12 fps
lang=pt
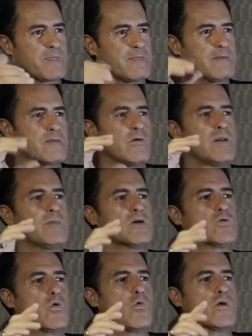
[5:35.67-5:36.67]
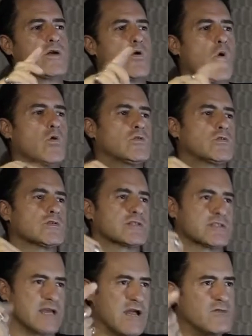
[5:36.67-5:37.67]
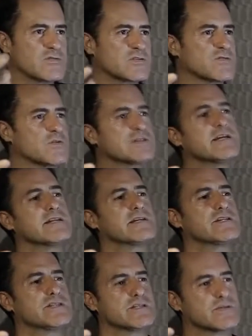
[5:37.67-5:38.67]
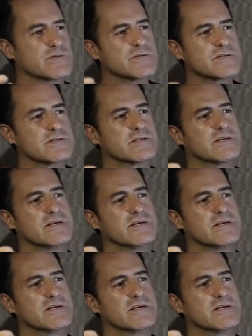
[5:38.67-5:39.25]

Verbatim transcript: Então ele mandou com que outros servos fossem até Jesus,